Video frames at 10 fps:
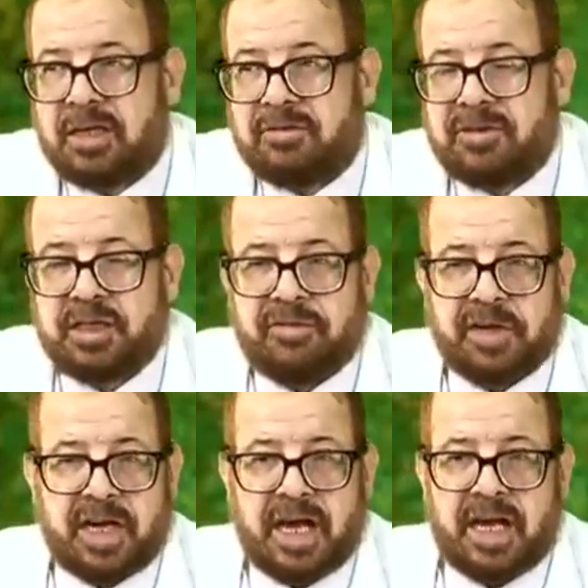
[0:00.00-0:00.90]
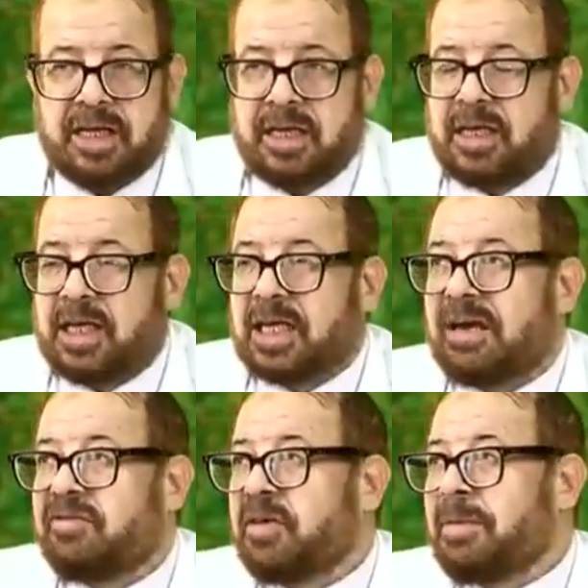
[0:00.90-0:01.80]
في في الرئه
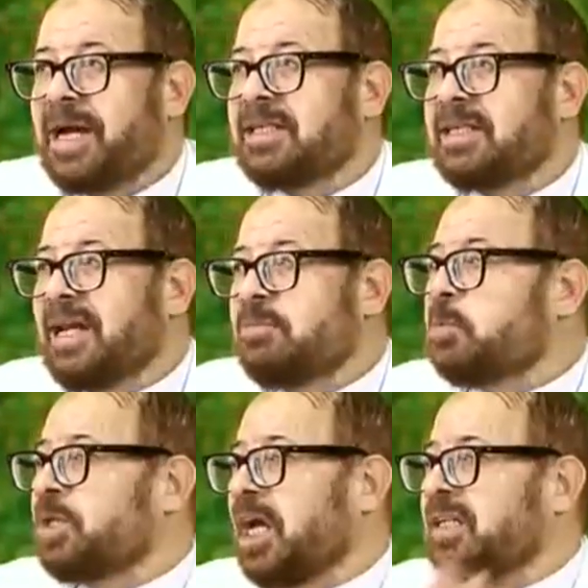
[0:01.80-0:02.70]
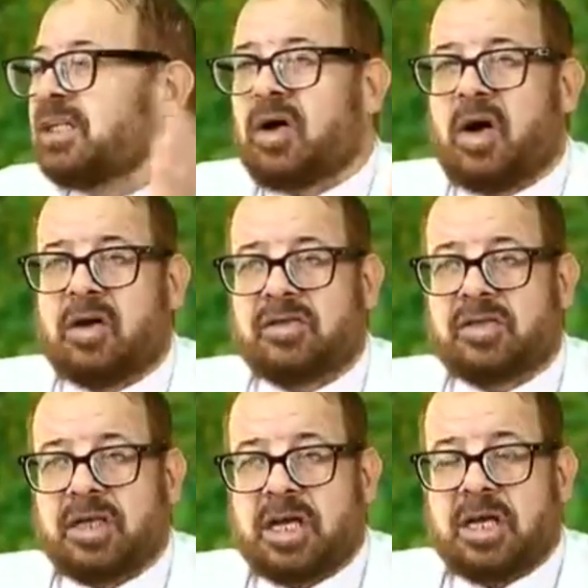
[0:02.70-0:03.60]
كان في بقى ديدان مش بتاعتنا
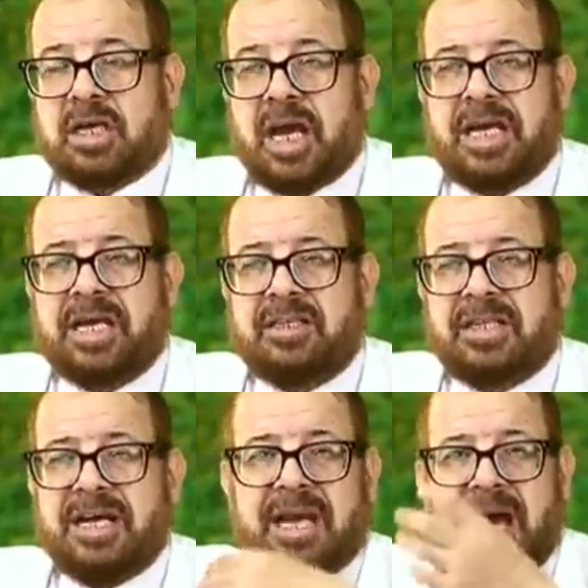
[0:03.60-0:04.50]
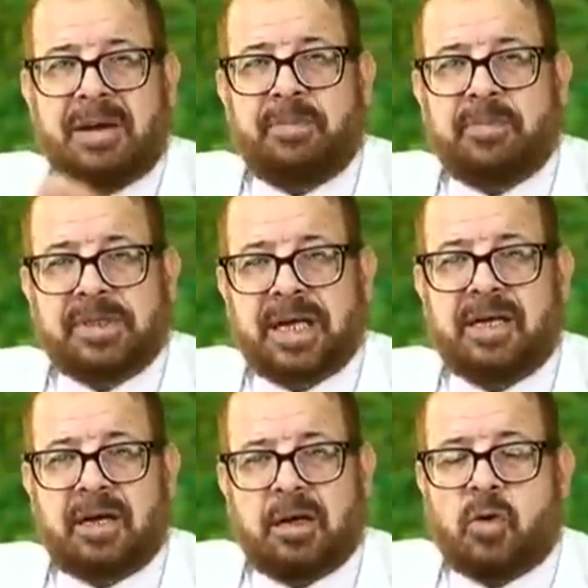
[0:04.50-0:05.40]
خالص هي ديدان كلب زي
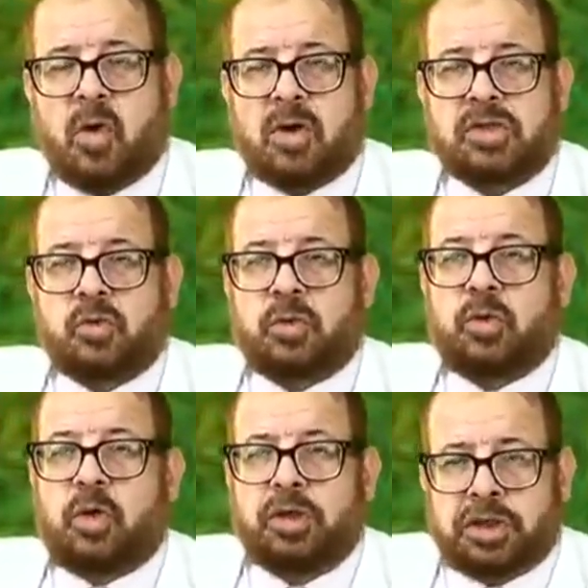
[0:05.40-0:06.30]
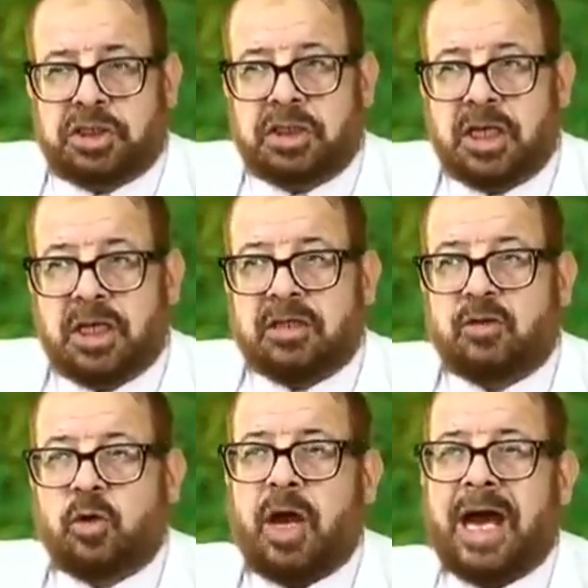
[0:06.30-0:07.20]
الايكاينوكوكس وتخش
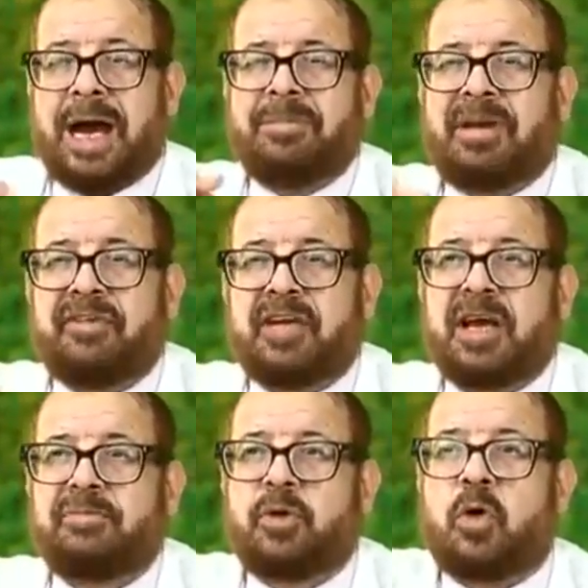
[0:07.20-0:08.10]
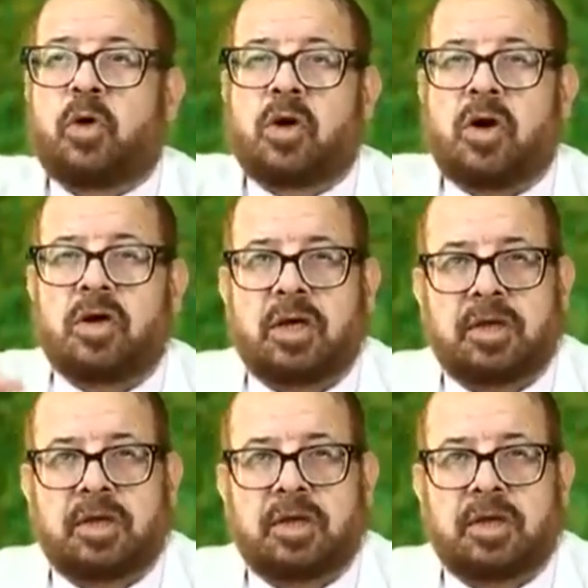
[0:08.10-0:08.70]
تروح عامله في الكبد خراج